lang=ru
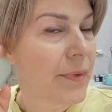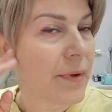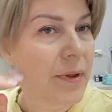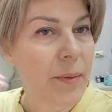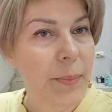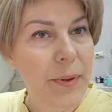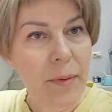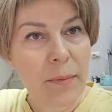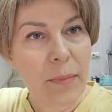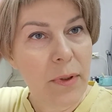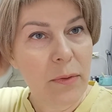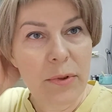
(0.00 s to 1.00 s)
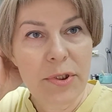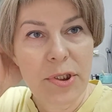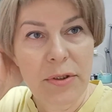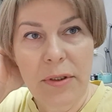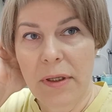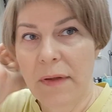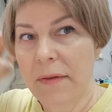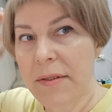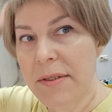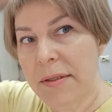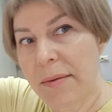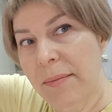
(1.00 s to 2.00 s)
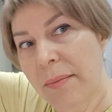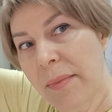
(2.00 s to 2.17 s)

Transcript: И прям мне очень нравится.